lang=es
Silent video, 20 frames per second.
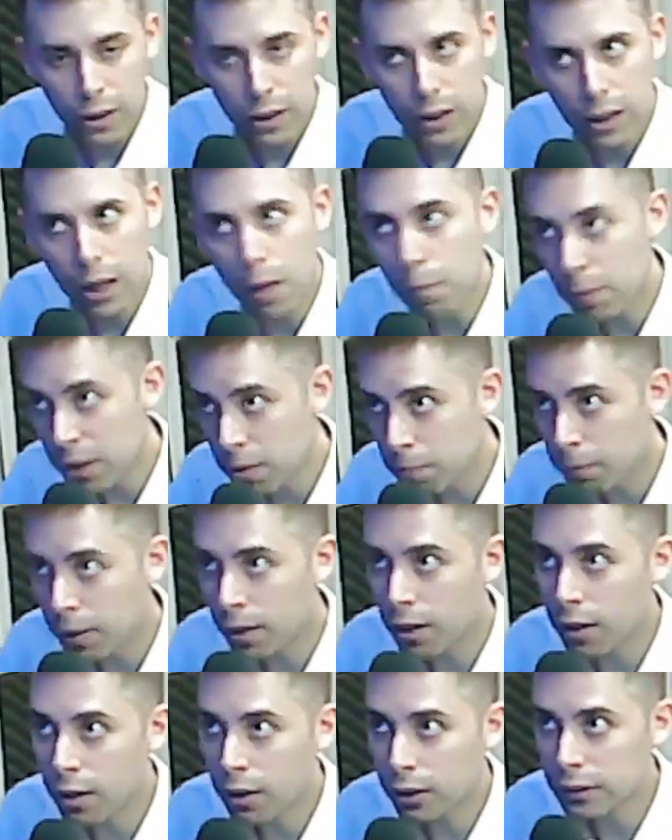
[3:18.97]
La
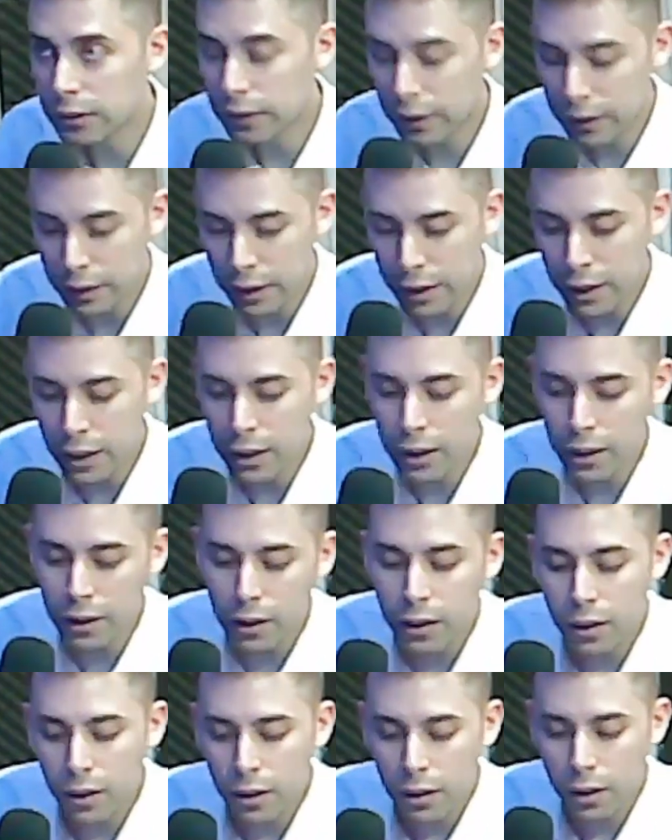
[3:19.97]
misma CNN,
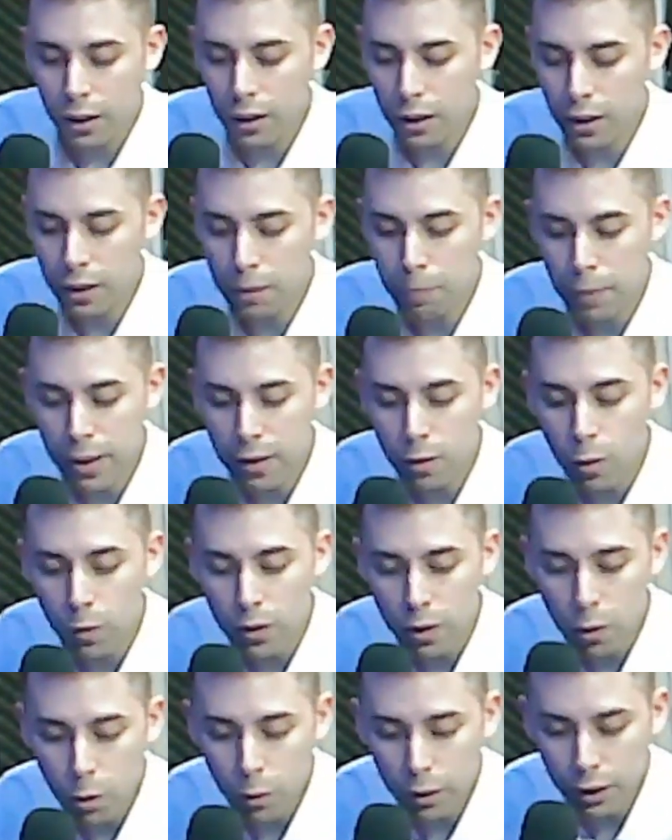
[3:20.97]
el medio,
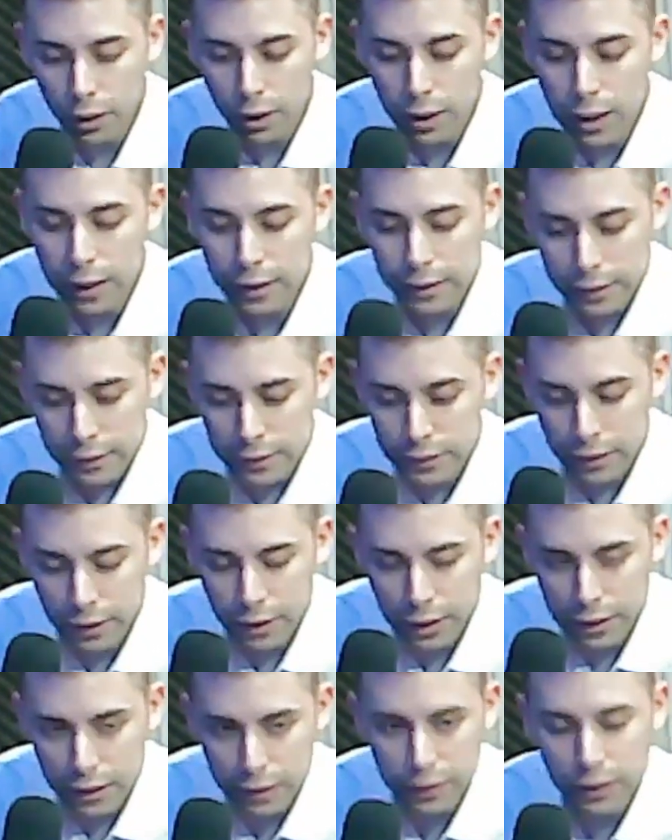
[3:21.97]
dijo que la crisis
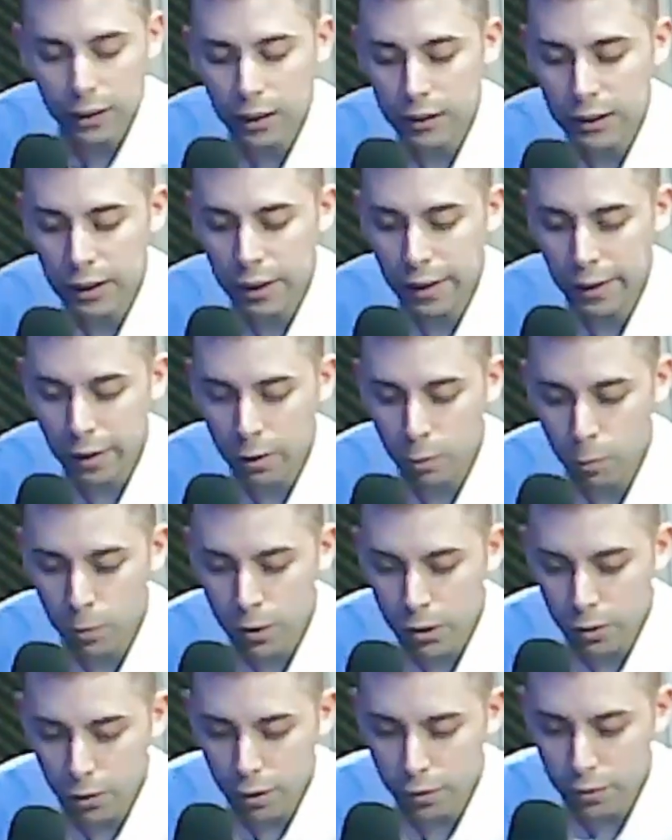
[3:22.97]
energética del Reino
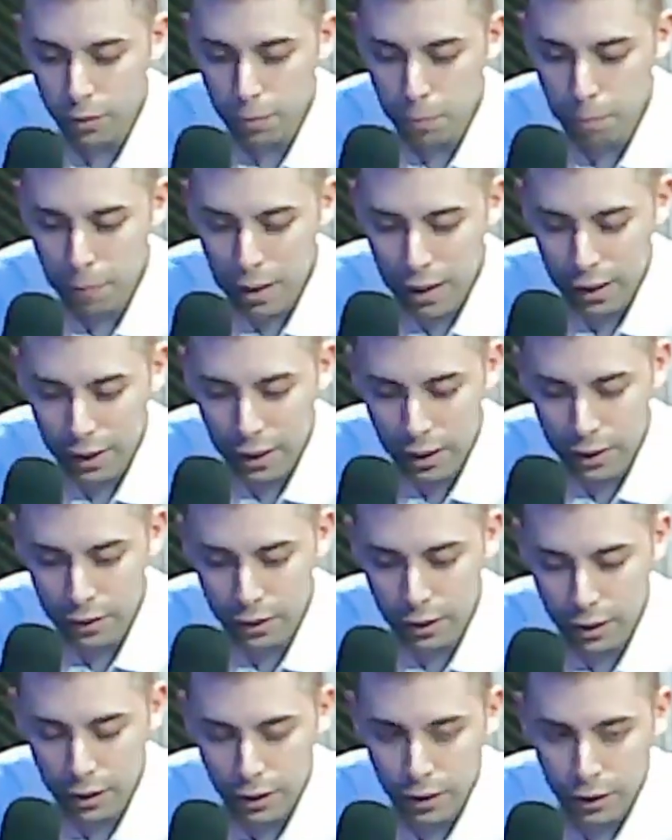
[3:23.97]
Unido es más
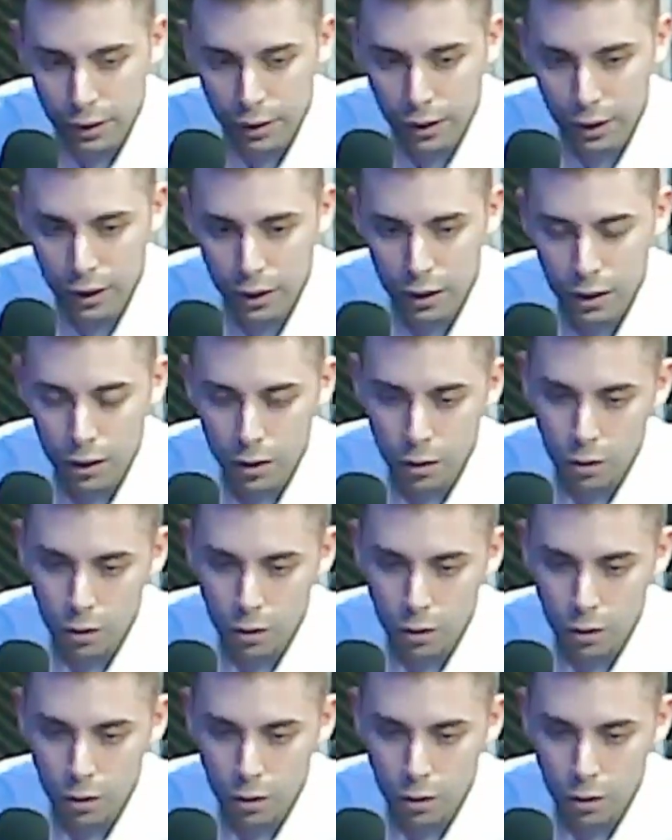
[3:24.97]
grande que